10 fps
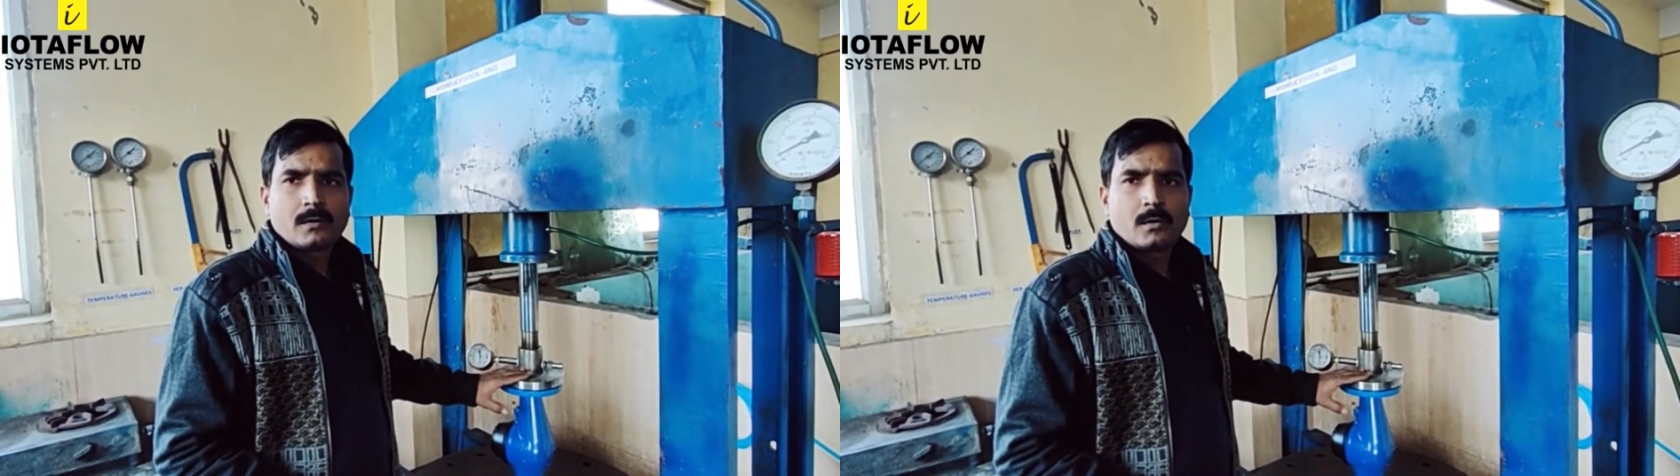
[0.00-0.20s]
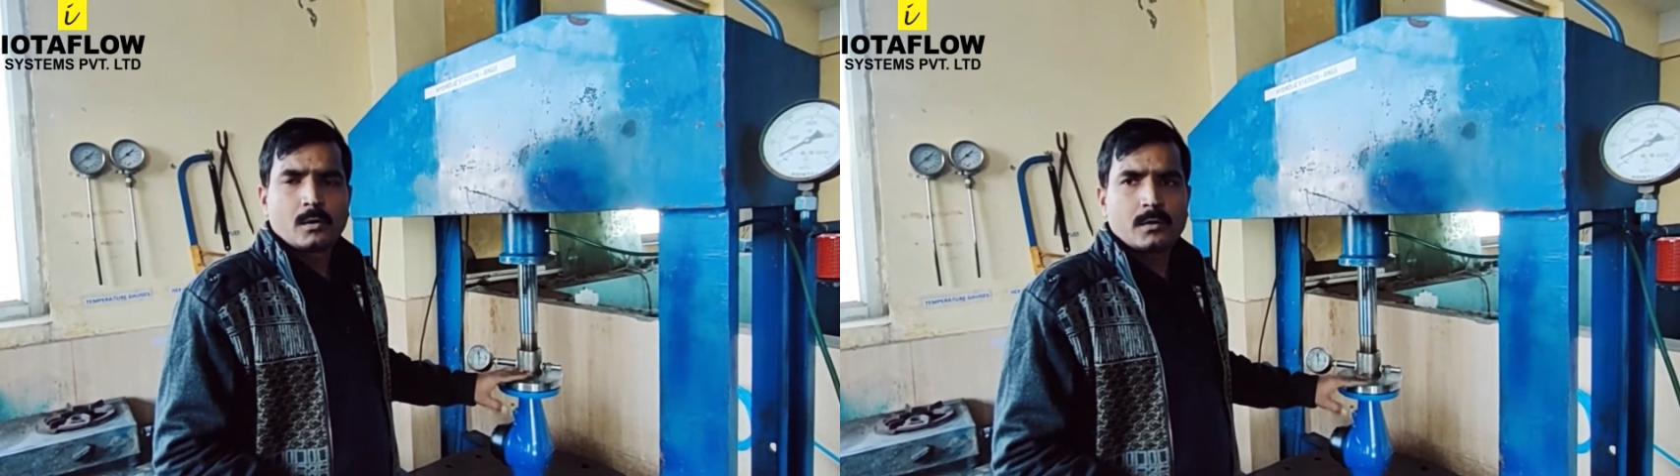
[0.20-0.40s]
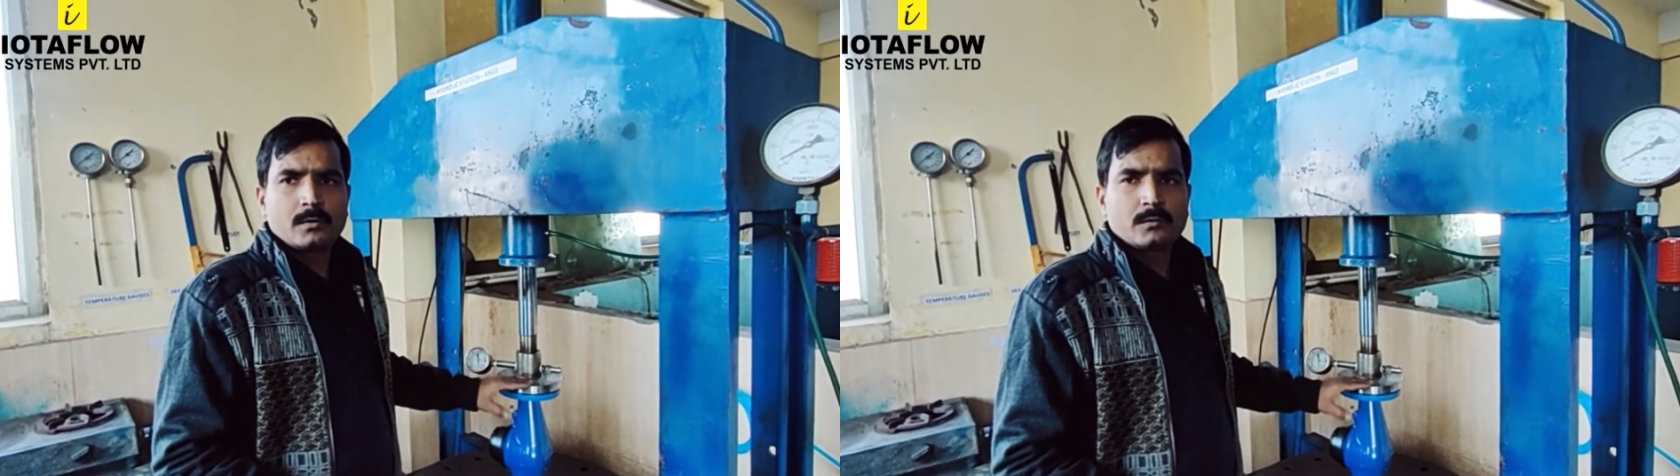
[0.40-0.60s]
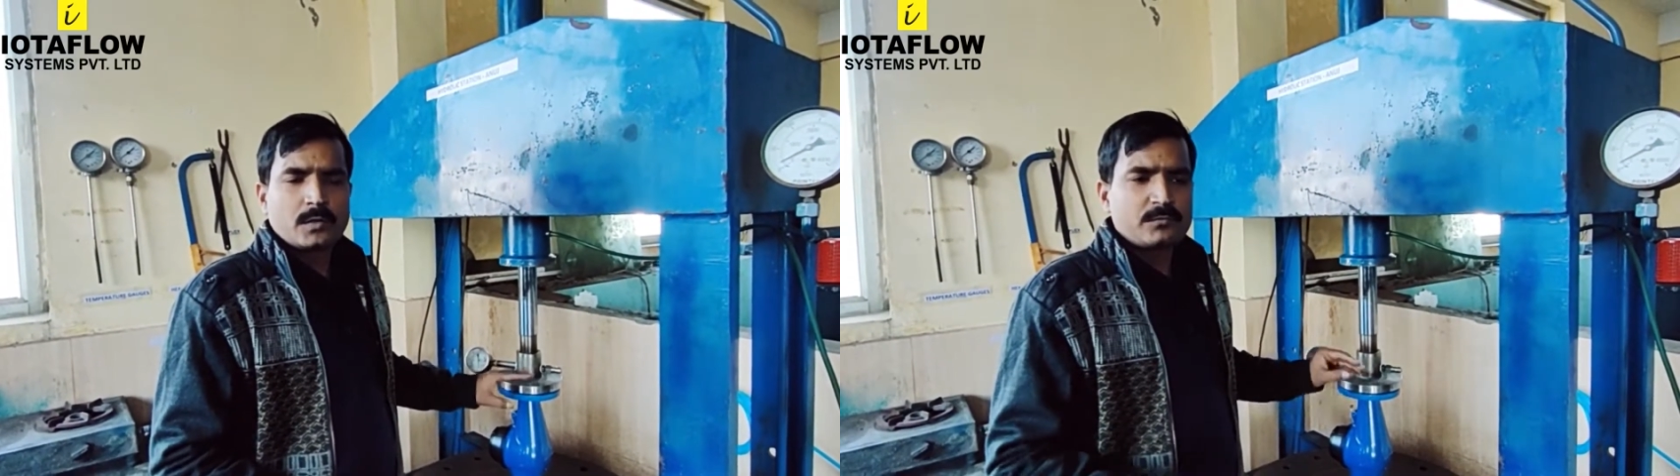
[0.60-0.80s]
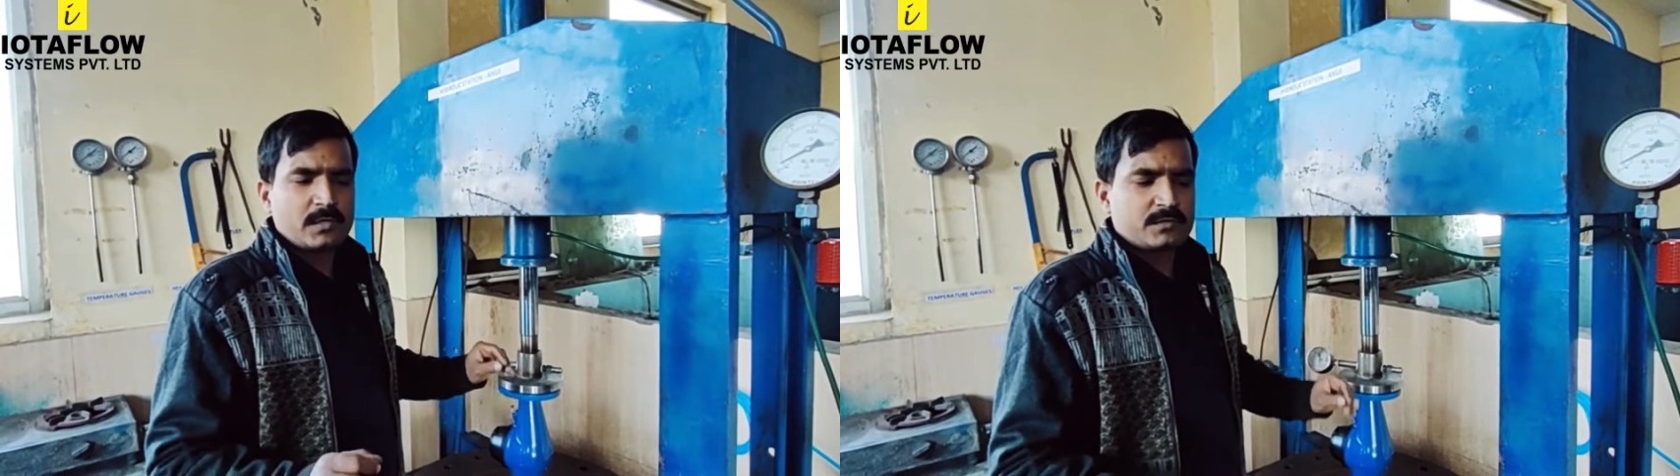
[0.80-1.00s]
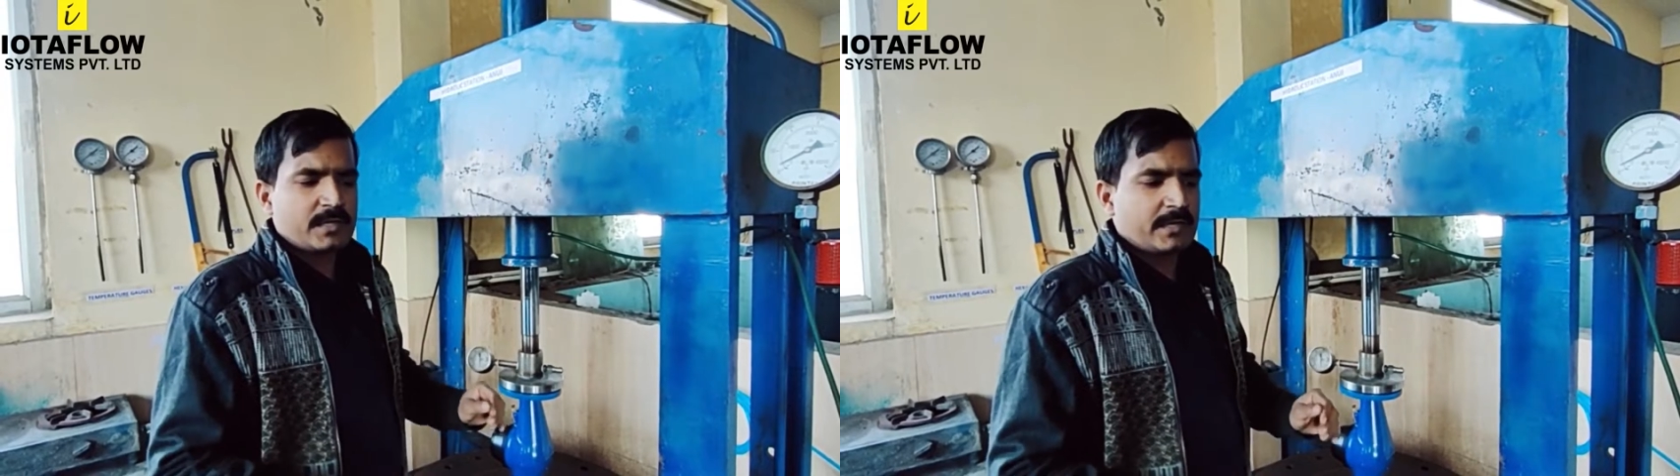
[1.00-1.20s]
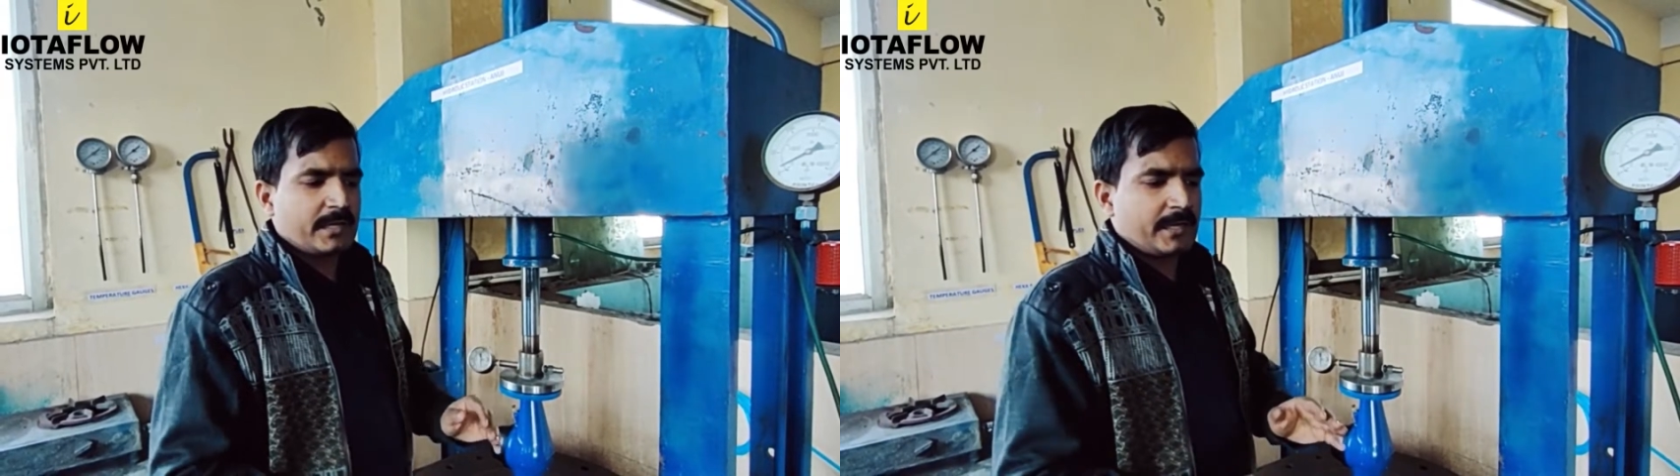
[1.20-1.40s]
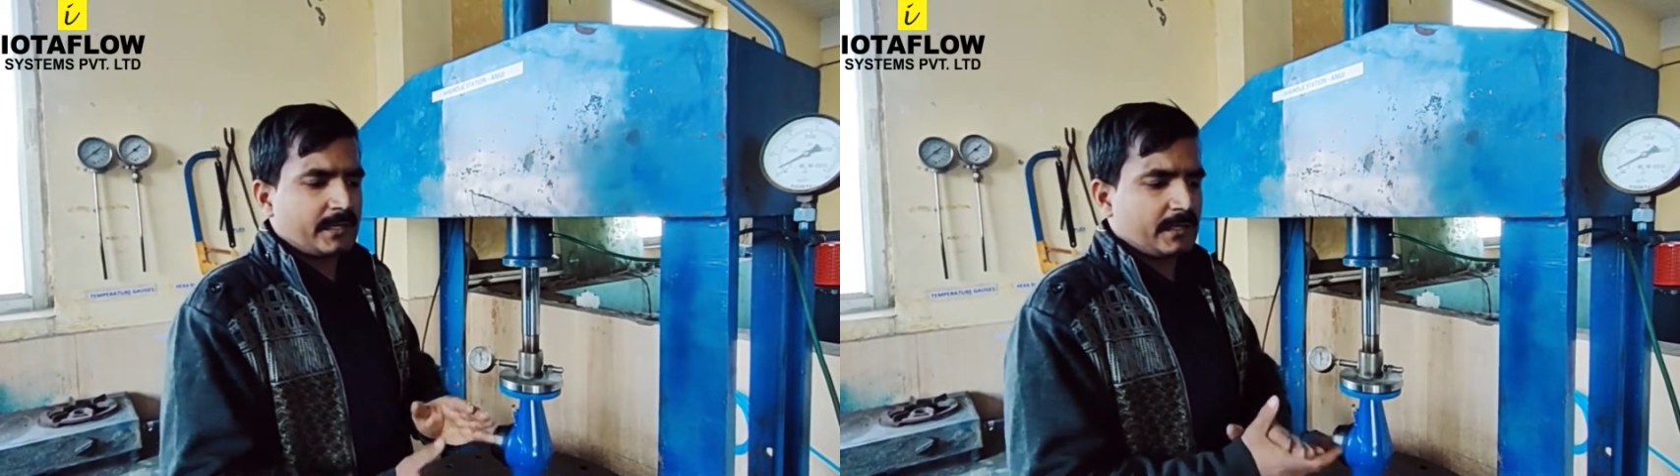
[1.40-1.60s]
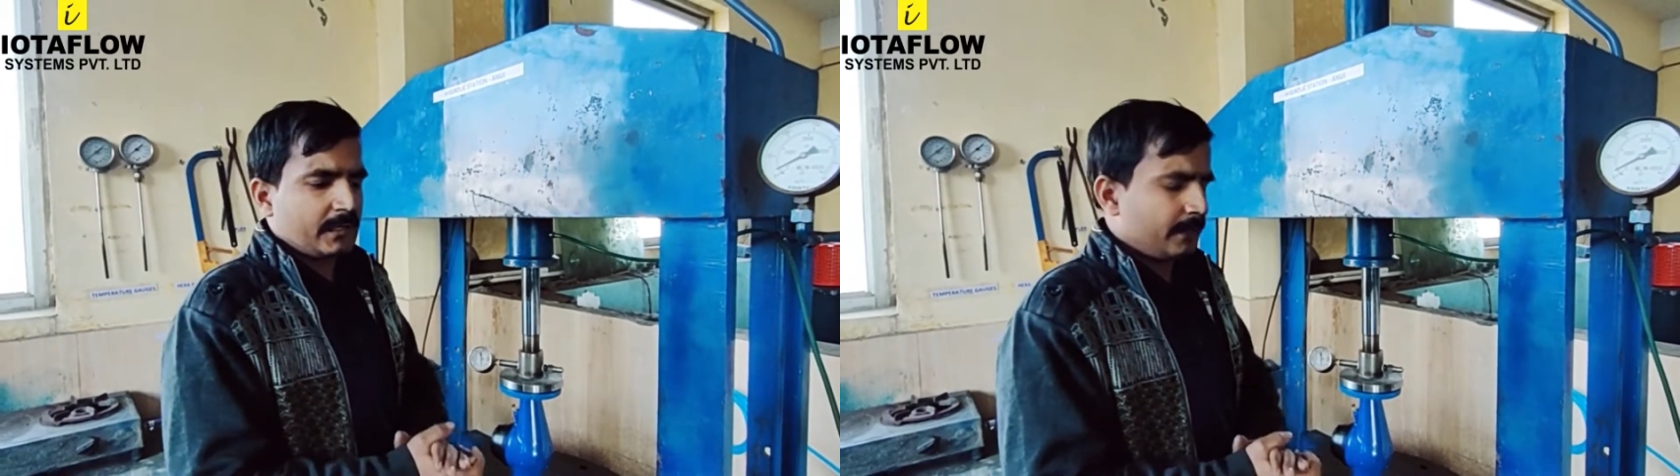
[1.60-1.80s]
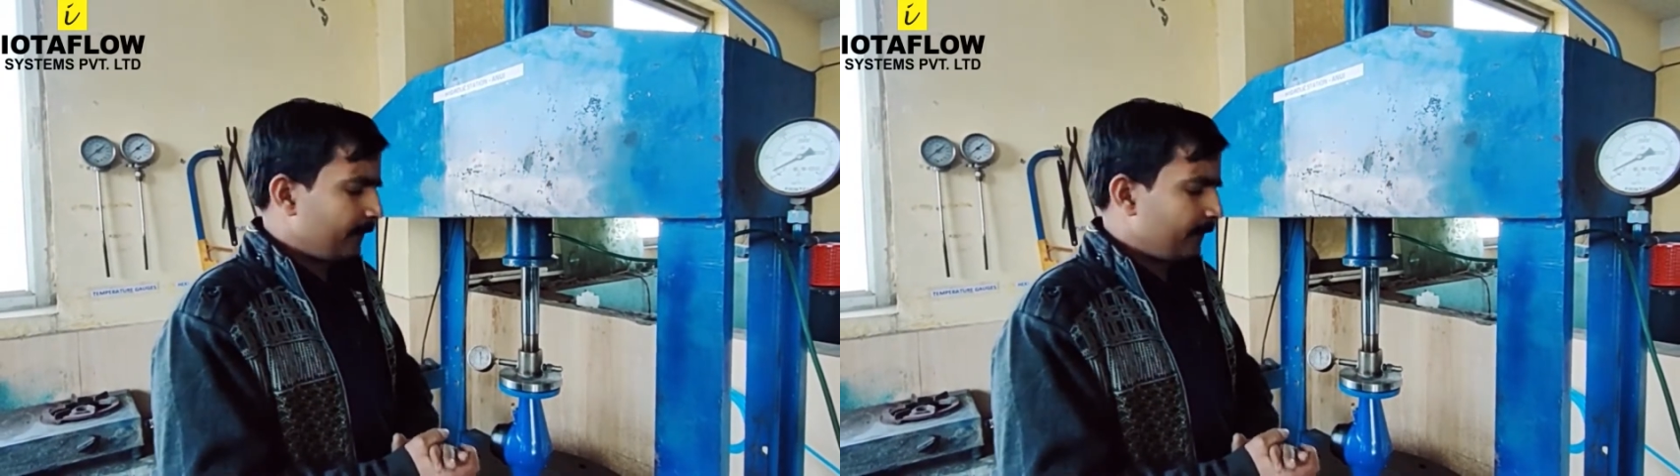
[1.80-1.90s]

और सबसे अच्छा ये है कि